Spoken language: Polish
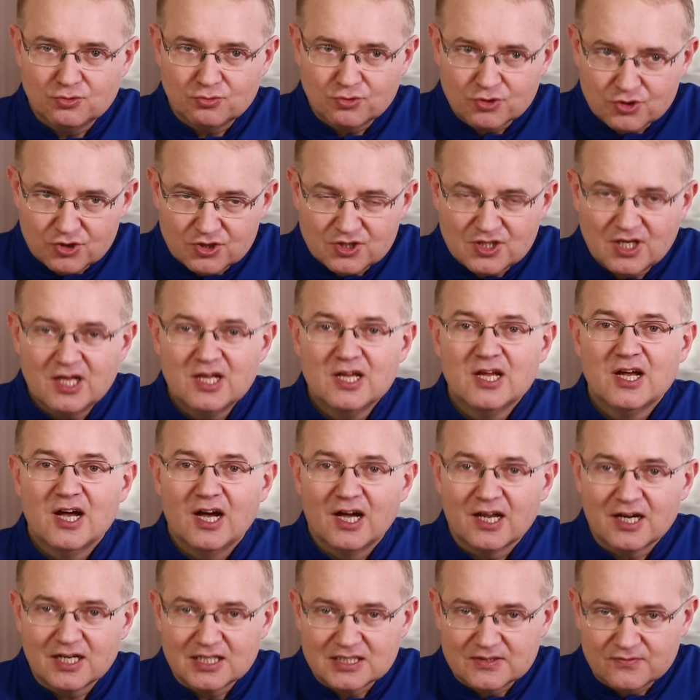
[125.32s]
cukrzycę,
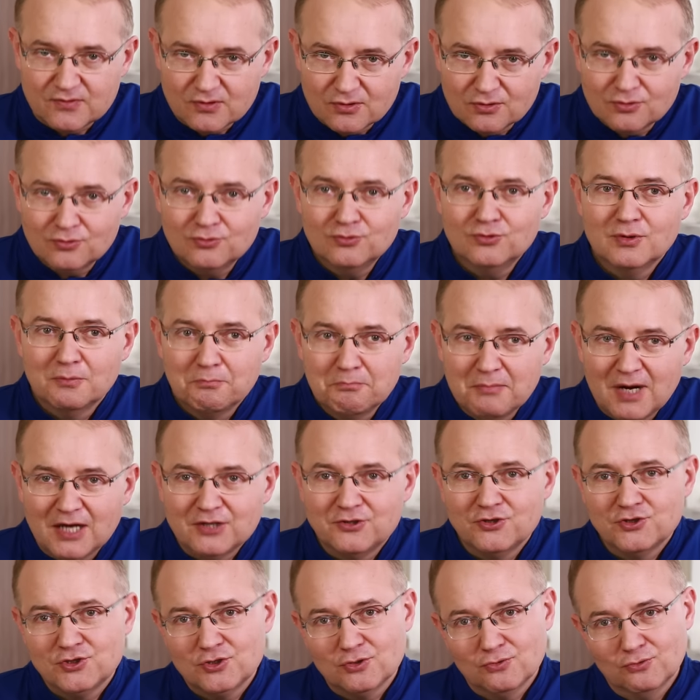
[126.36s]
raz w roku
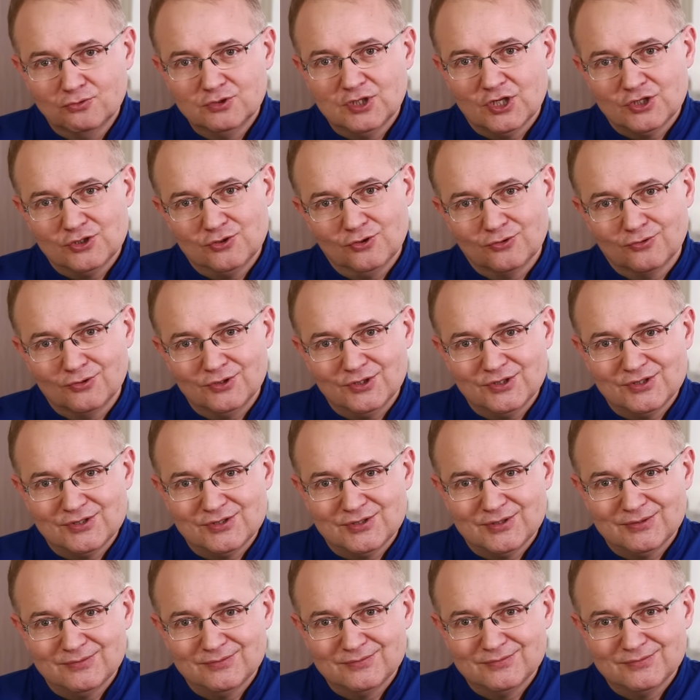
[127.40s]
macie się udać do okulisty.